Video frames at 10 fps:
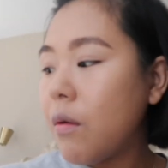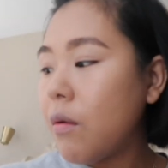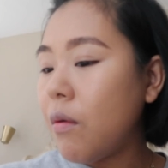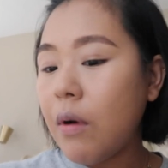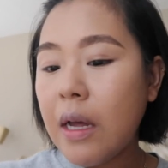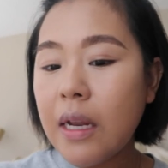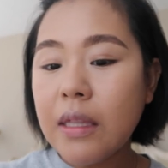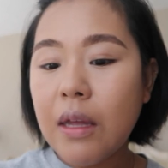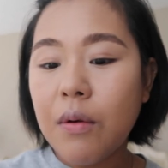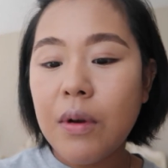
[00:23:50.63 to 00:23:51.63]
こうあ
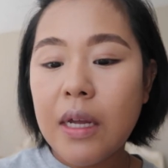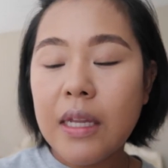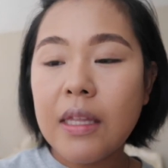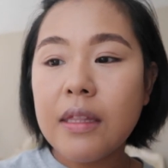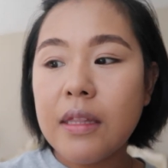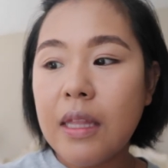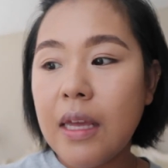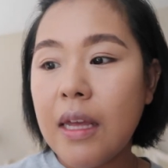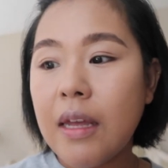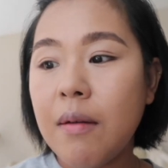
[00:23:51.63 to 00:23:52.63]
なたを占っ
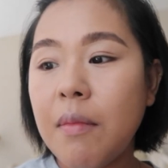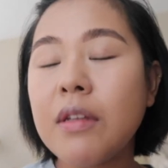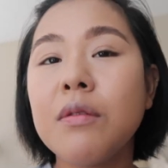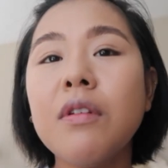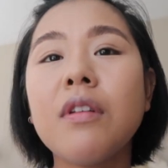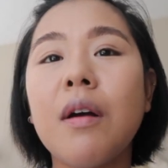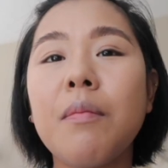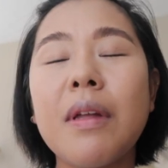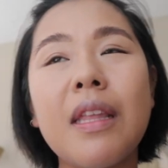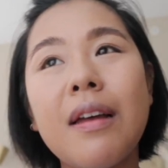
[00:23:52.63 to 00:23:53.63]
て、その人が
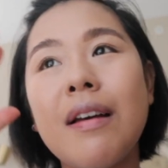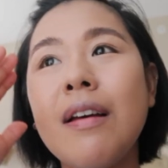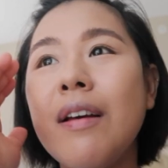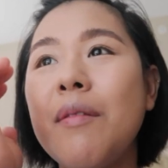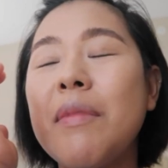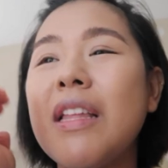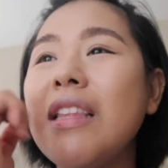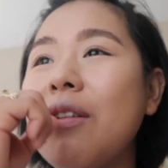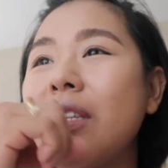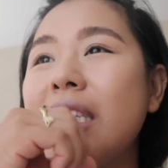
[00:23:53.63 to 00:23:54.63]
また、な
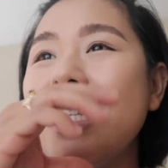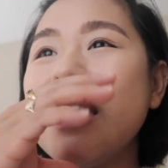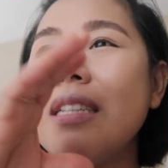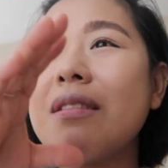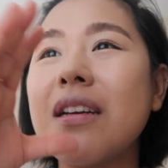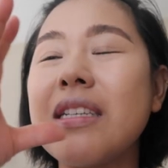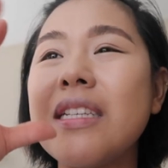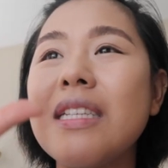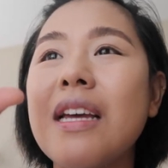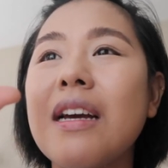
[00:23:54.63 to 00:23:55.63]
んだろう、信じるか
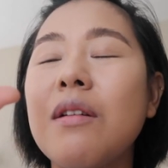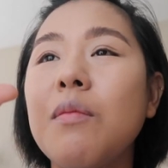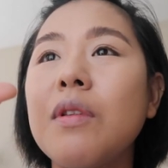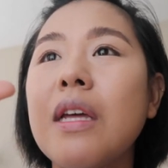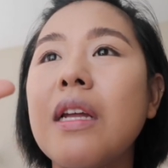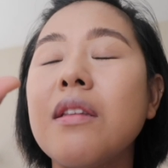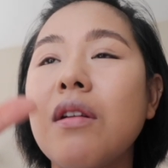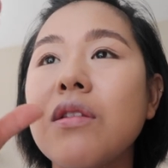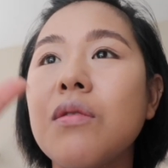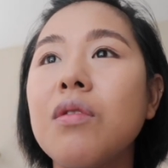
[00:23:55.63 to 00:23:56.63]
信じないかの問題なんだ
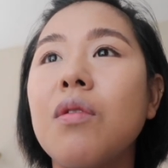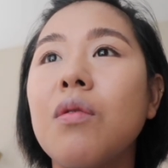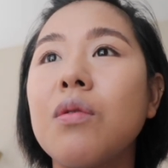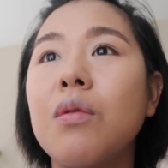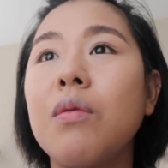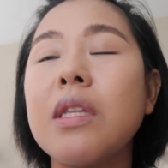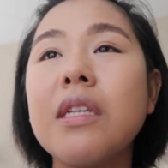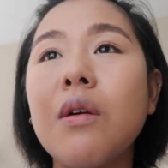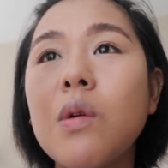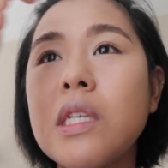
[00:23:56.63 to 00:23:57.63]
よね、その人のことを。
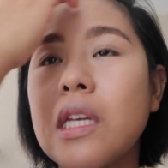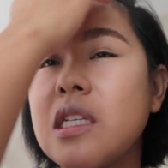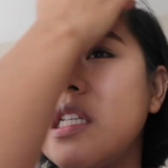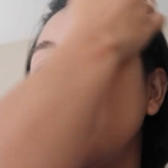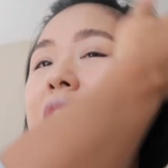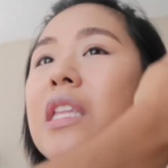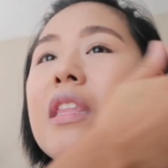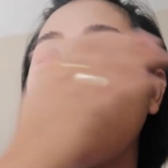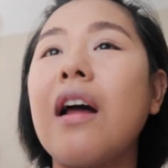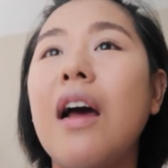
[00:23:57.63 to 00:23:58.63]
私はコリンさん信じて
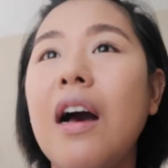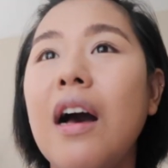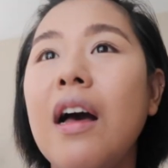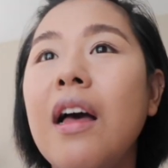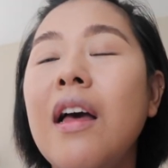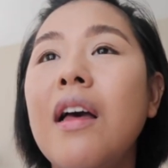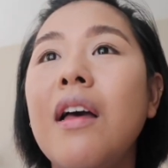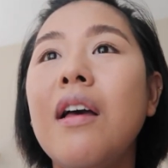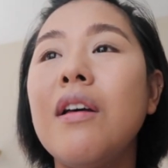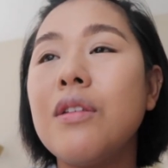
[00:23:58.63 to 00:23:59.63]
たから
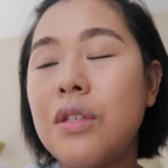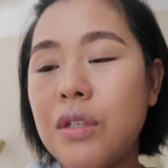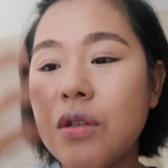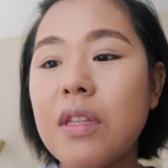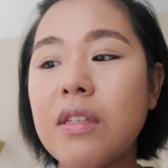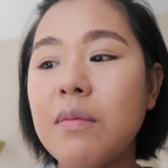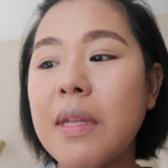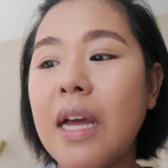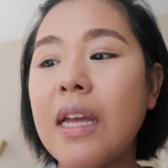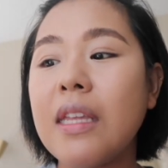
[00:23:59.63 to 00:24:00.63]
スッて
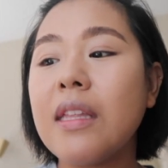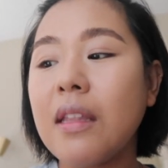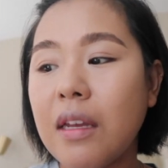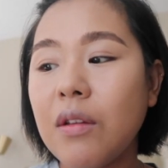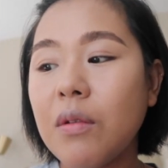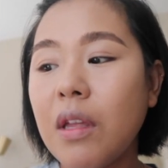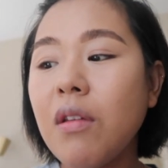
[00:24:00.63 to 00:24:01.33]
全て入ってきたんだけど、